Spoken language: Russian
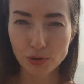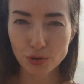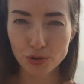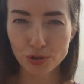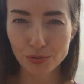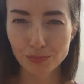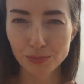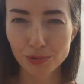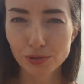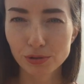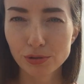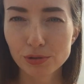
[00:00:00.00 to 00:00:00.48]

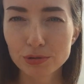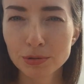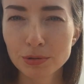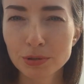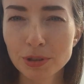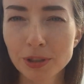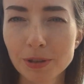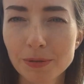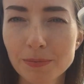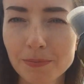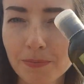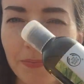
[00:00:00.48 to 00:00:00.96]
тоже мой
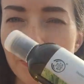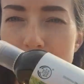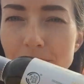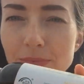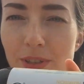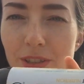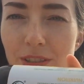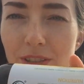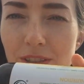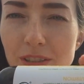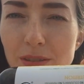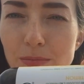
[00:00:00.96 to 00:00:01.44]
друг,
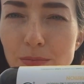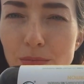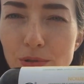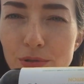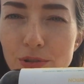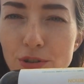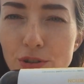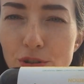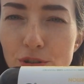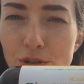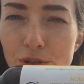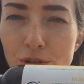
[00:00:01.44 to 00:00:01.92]
The
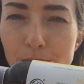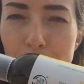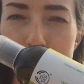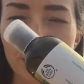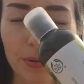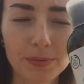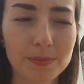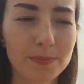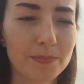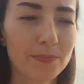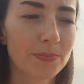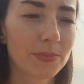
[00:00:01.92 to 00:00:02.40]
Body Shop,
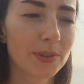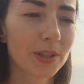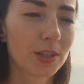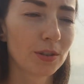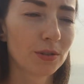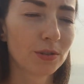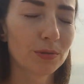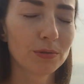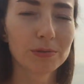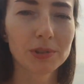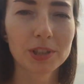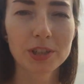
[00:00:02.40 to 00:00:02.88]

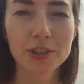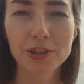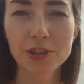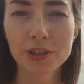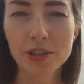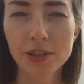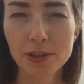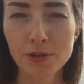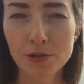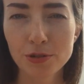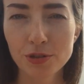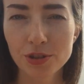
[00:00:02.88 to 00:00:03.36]

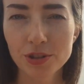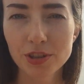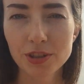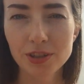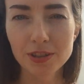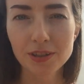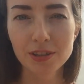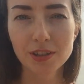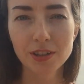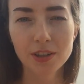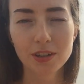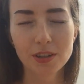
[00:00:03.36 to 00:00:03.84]

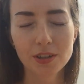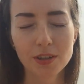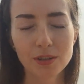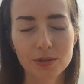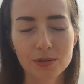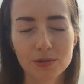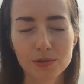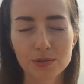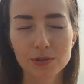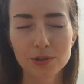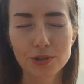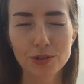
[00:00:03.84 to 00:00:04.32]
увлажняющий.
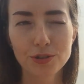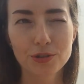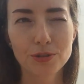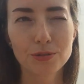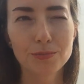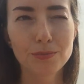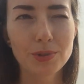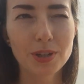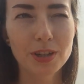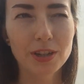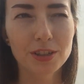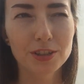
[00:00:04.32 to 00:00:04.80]
Он еще
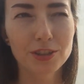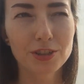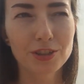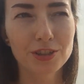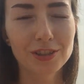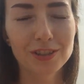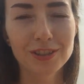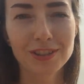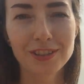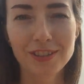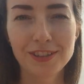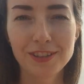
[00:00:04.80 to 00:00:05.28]

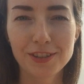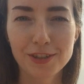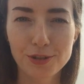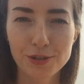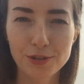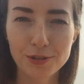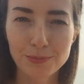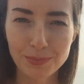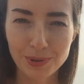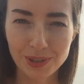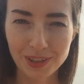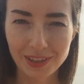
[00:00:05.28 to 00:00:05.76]
мягче и
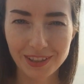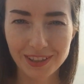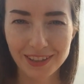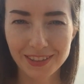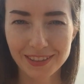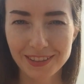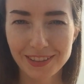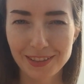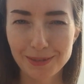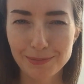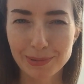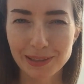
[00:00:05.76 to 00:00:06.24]
еще
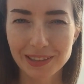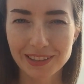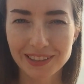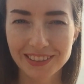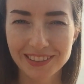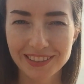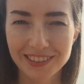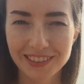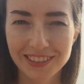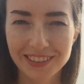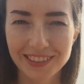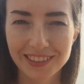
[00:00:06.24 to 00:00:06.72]
приятнее по
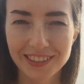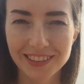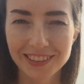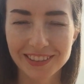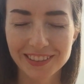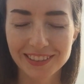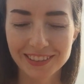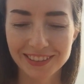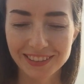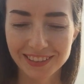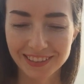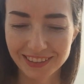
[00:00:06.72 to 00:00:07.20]

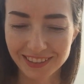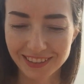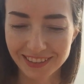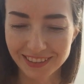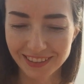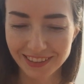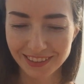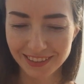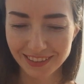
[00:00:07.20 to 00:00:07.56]
консистенции.